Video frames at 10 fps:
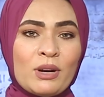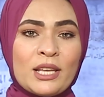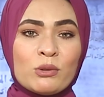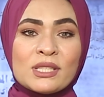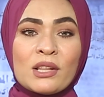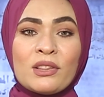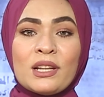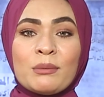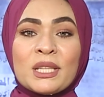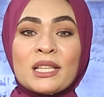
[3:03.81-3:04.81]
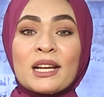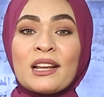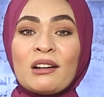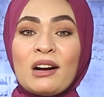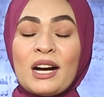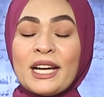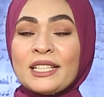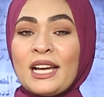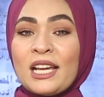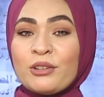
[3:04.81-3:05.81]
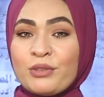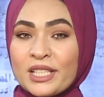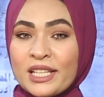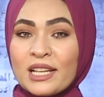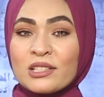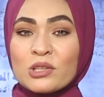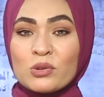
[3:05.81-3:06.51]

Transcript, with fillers: ويستثنى من تلك القاعدة الفتيات